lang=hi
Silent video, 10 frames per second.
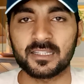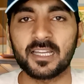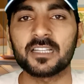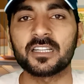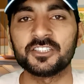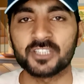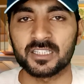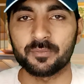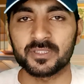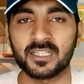जाता है कहीं
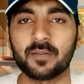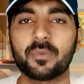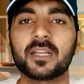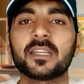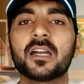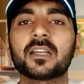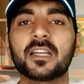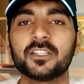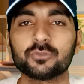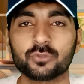शादी पर जाना पड़ गया
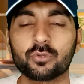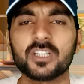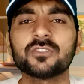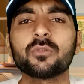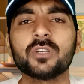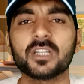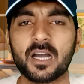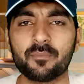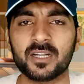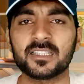कहीं उसको कहीं ज़रूरी
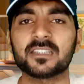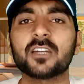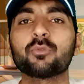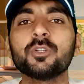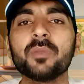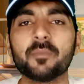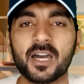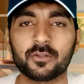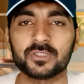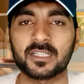काम पड़ जाता है खुद
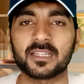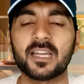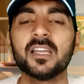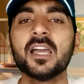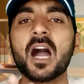बीमार हो जाता है